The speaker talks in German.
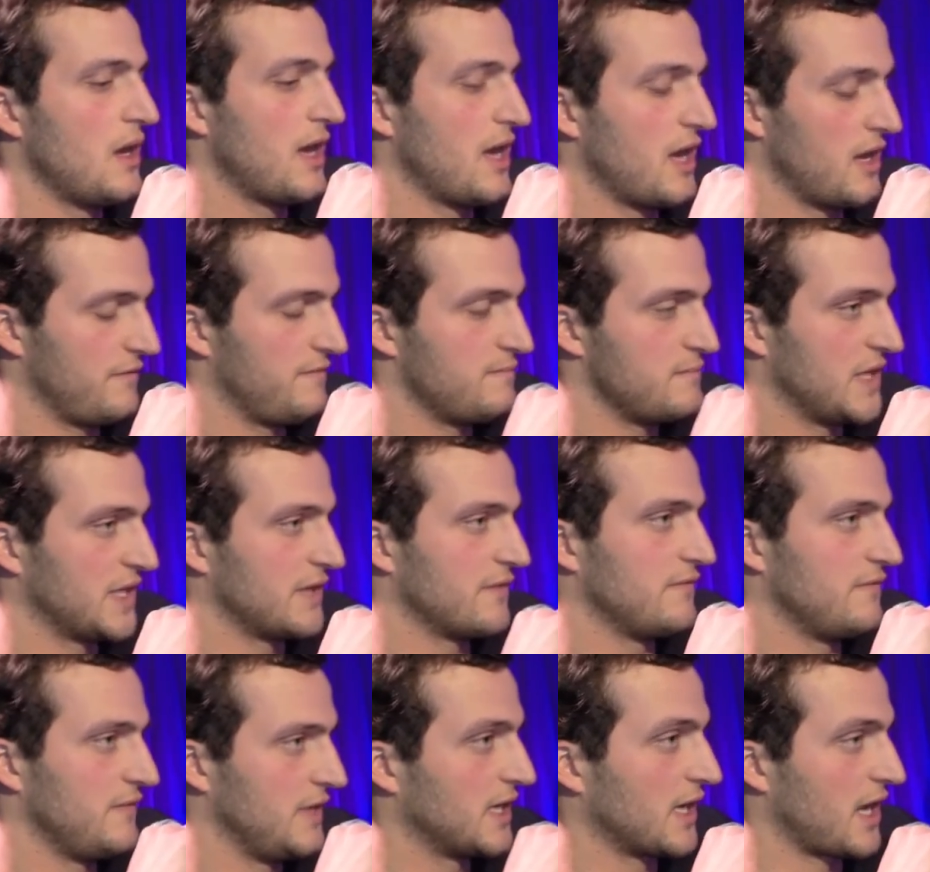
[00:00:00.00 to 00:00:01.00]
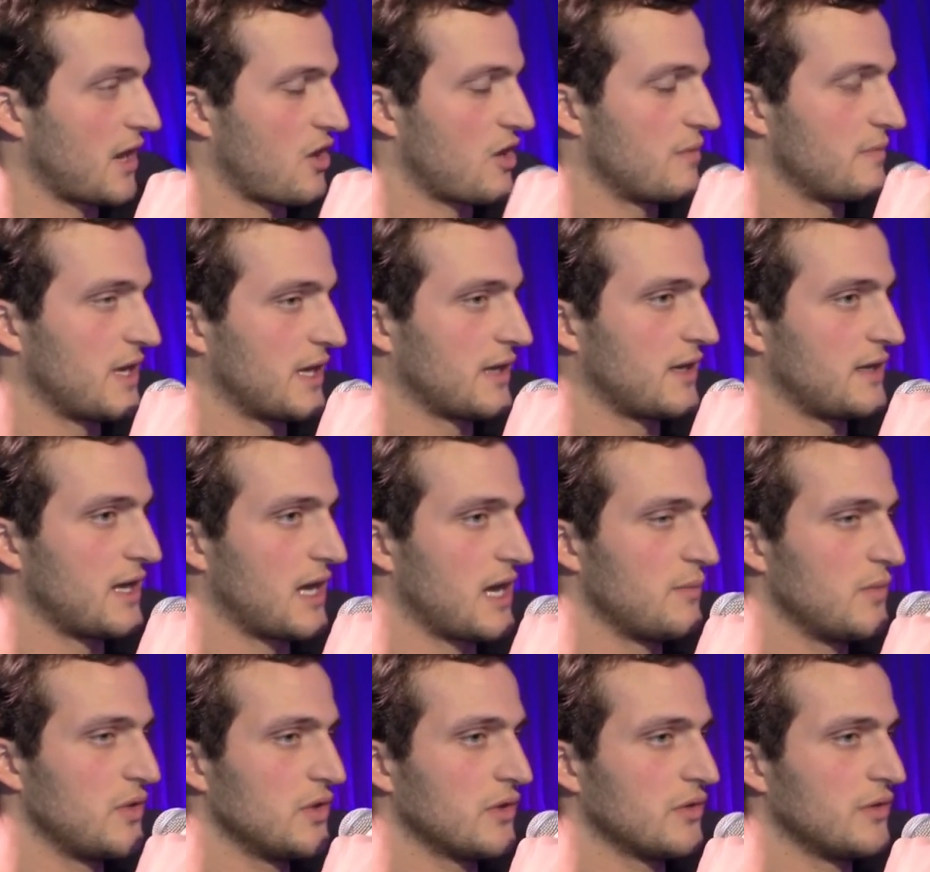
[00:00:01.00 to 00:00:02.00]
Äh, mit wiedergekommen nach, nach
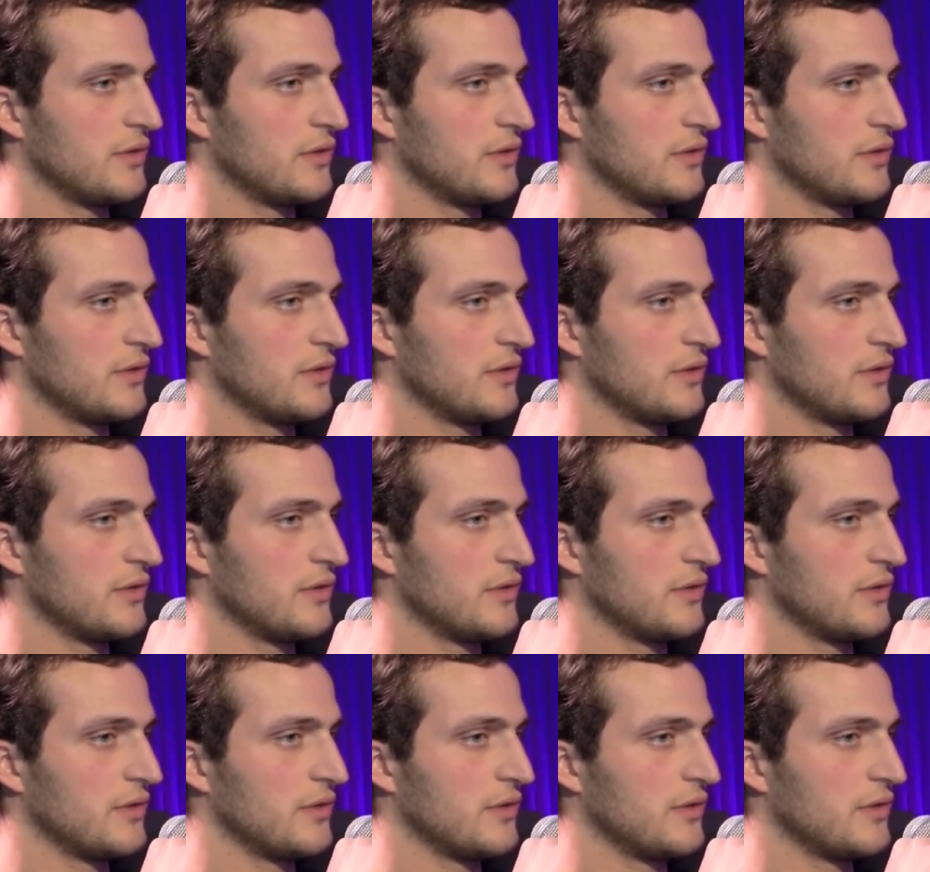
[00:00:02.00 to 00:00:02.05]
Hamburg.